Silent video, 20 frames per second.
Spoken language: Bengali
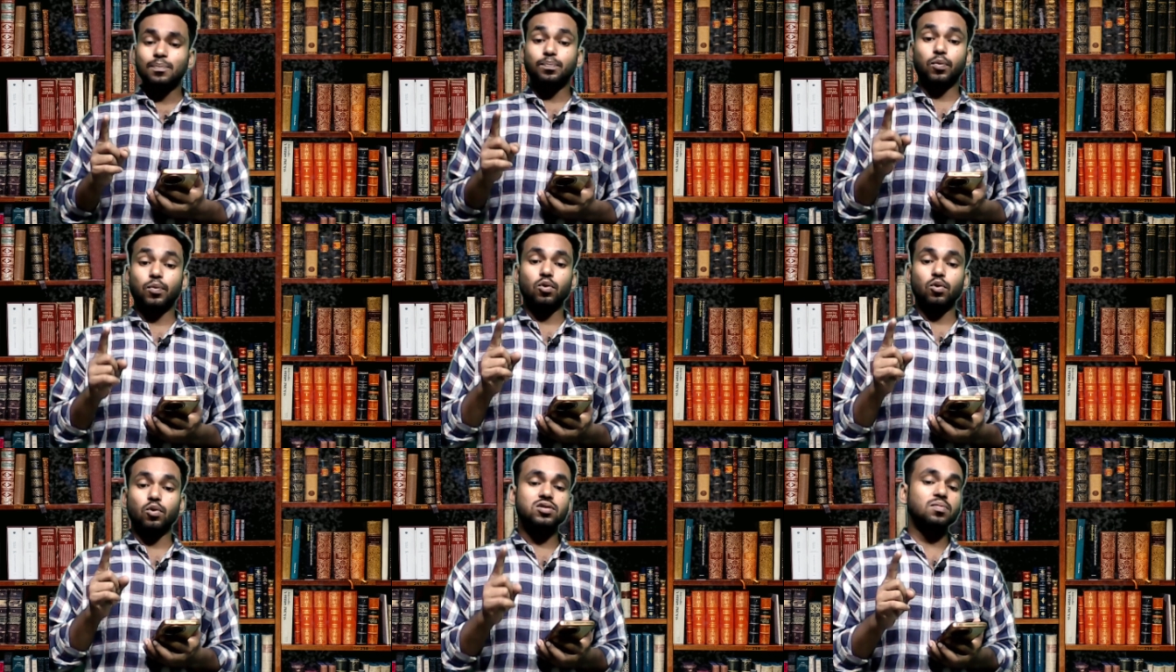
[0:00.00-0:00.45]

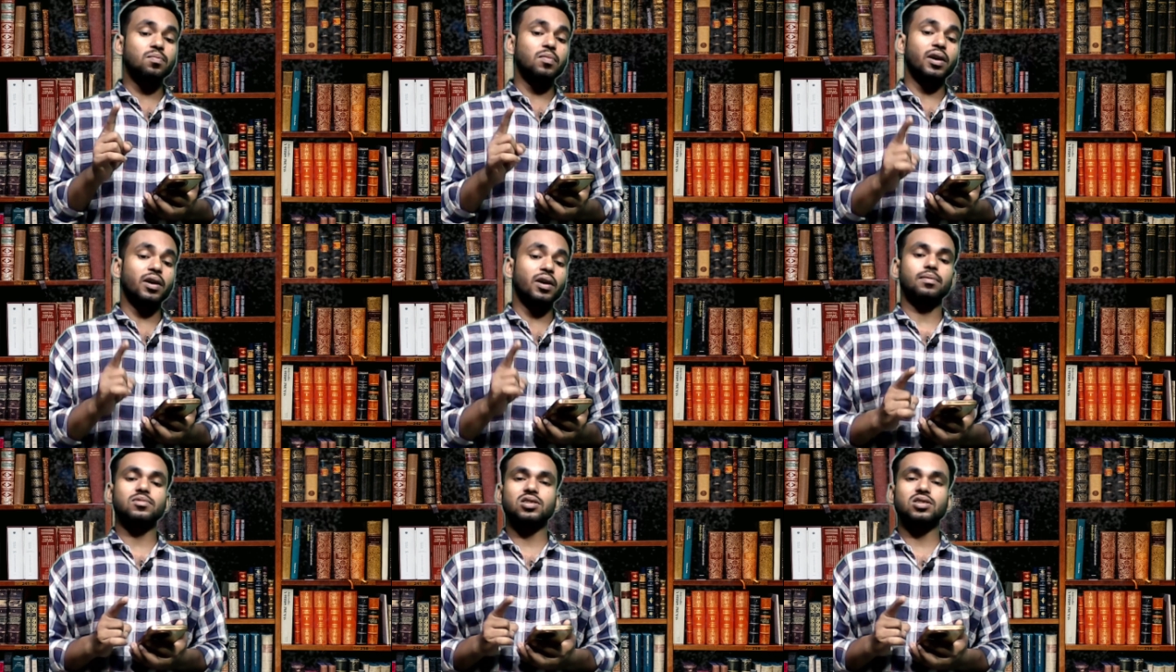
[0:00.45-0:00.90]

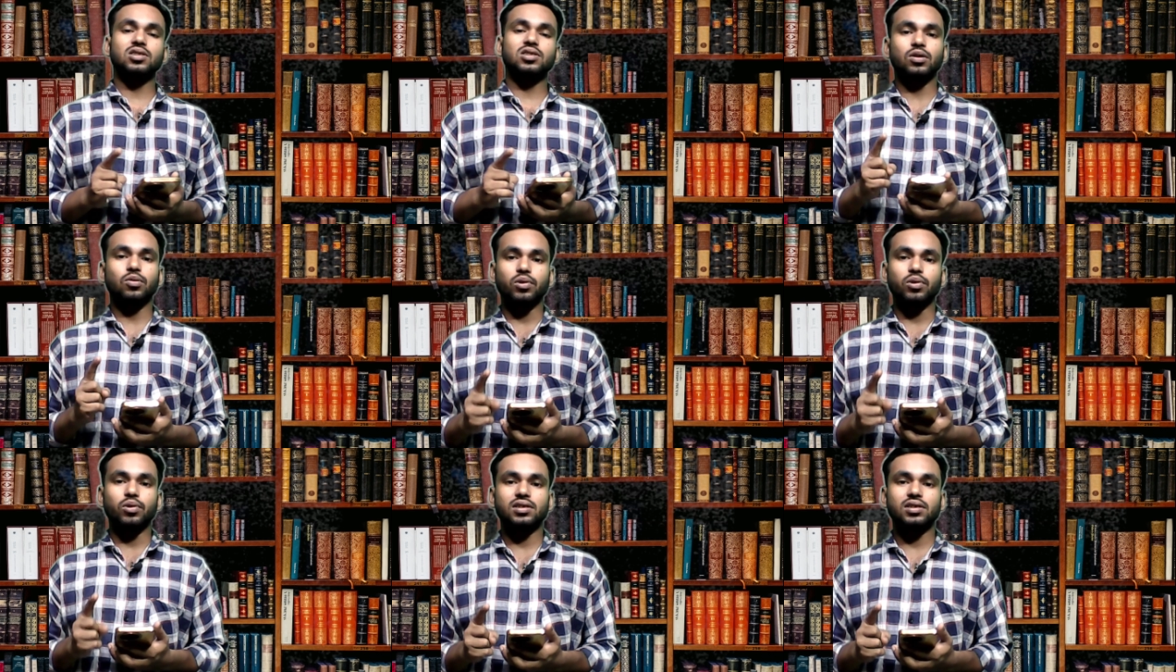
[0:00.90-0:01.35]
পোস্টমর্টম যিনি
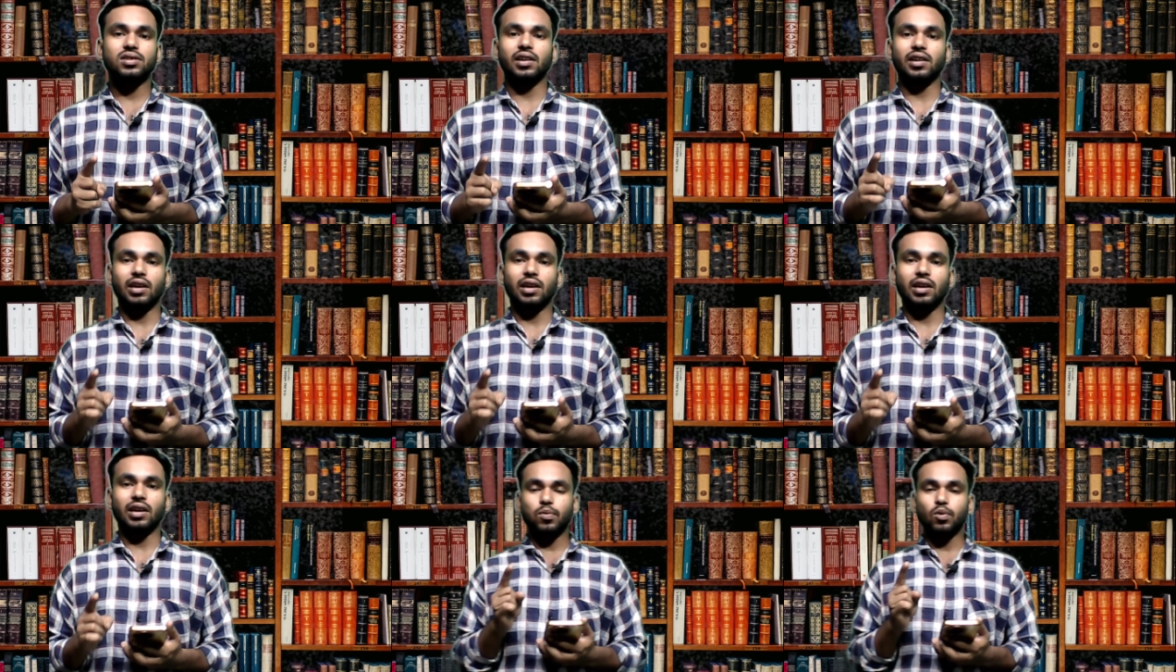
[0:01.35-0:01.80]
করেছিলেন
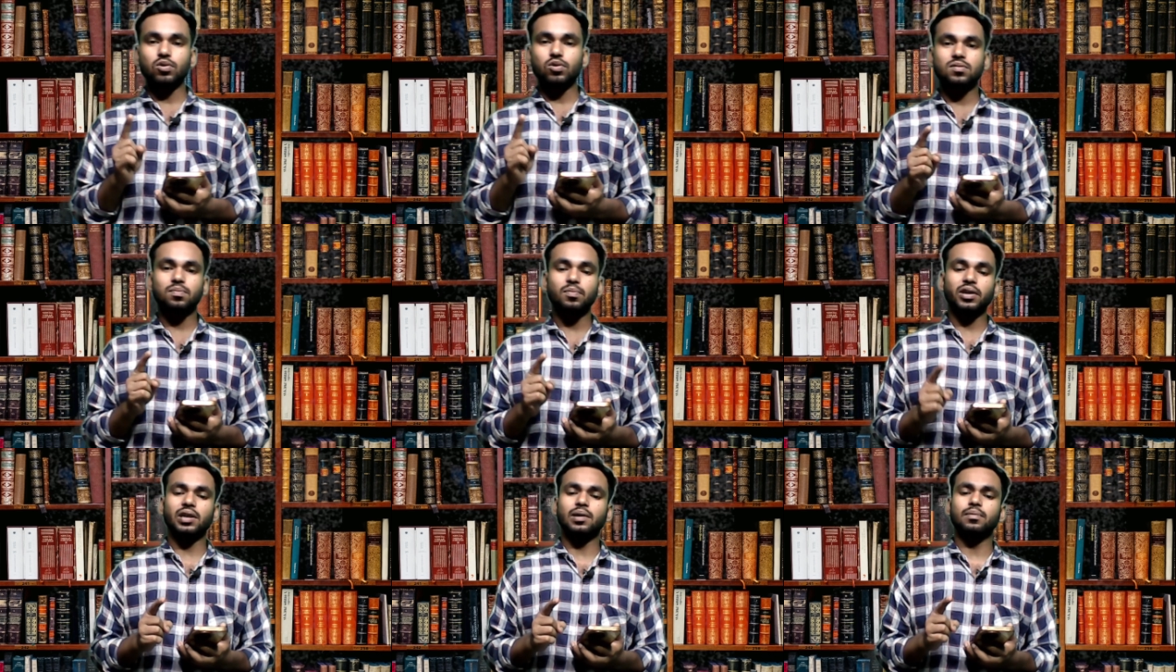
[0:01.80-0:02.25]
এই
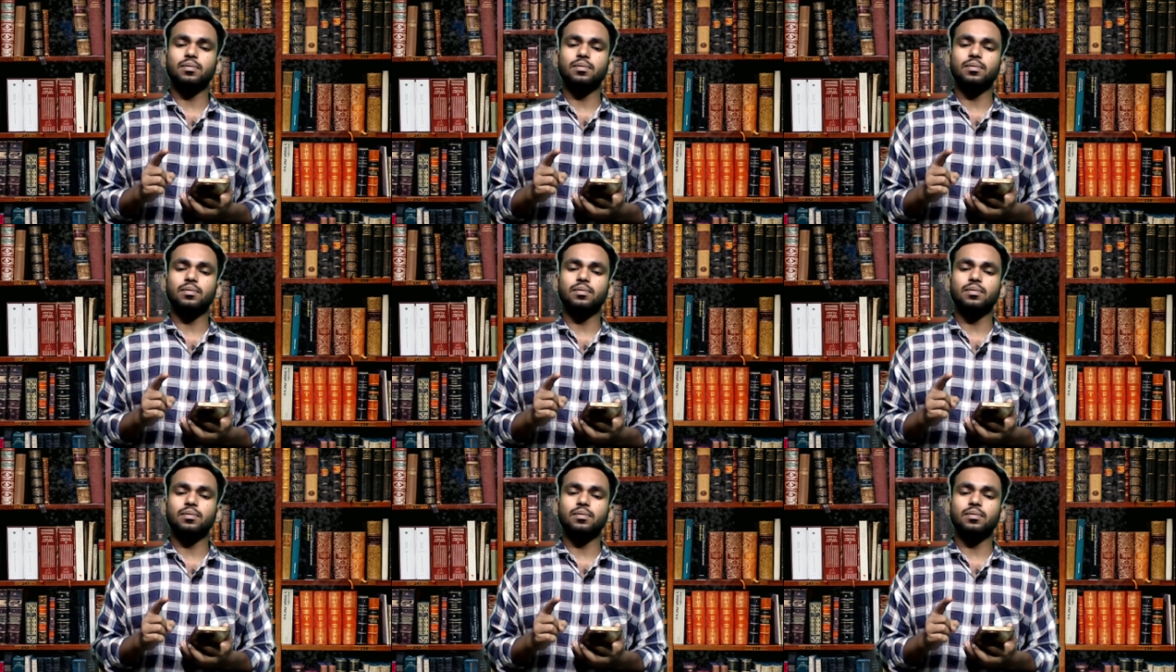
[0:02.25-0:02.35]
পোস্টমর্টম